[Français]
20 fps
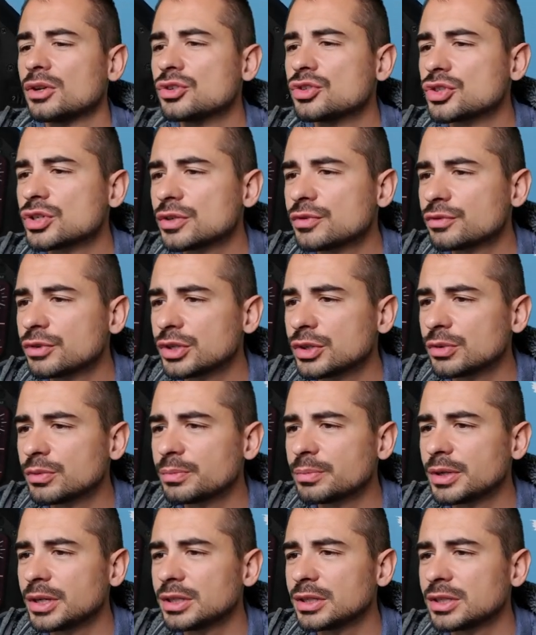J'ai un voyant
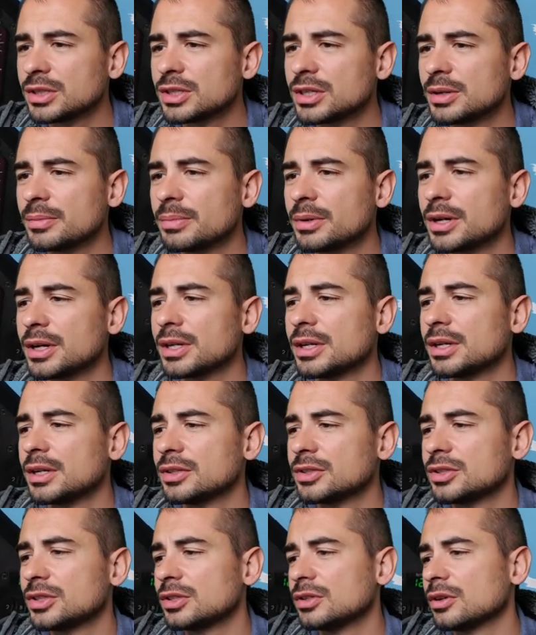panne qui apparaît,
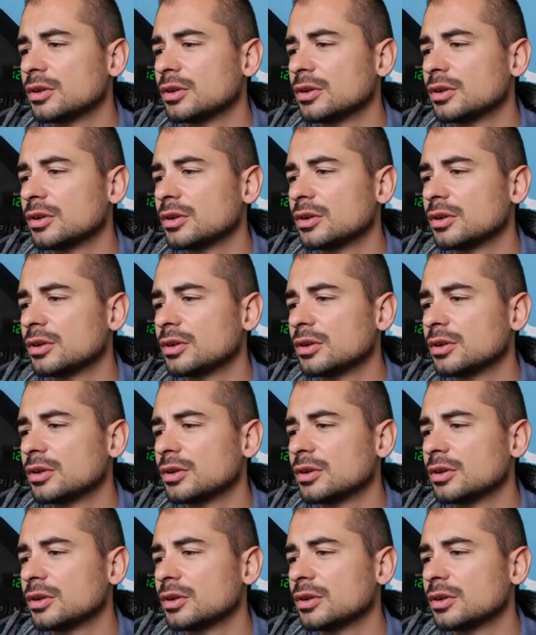assez c'est